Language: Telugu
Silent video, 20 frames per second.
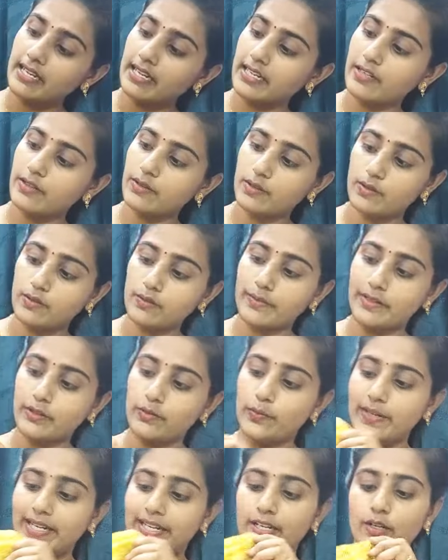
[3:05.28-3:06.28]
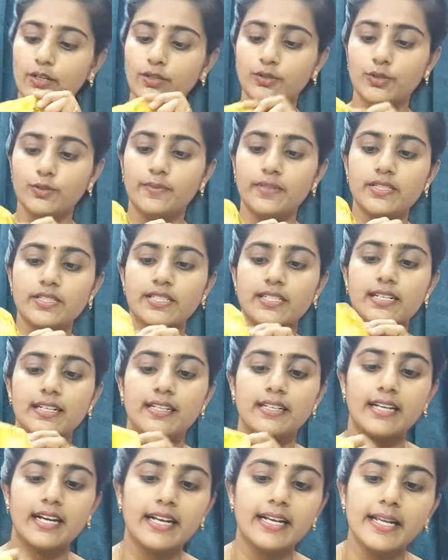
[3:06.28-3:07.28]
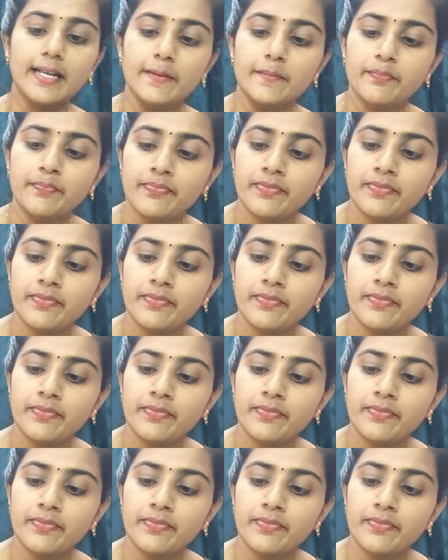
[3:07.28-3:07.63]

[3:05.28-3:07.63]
ఇంకా నేను మీకు వీడియోలో చూపించట్లేదు కానీ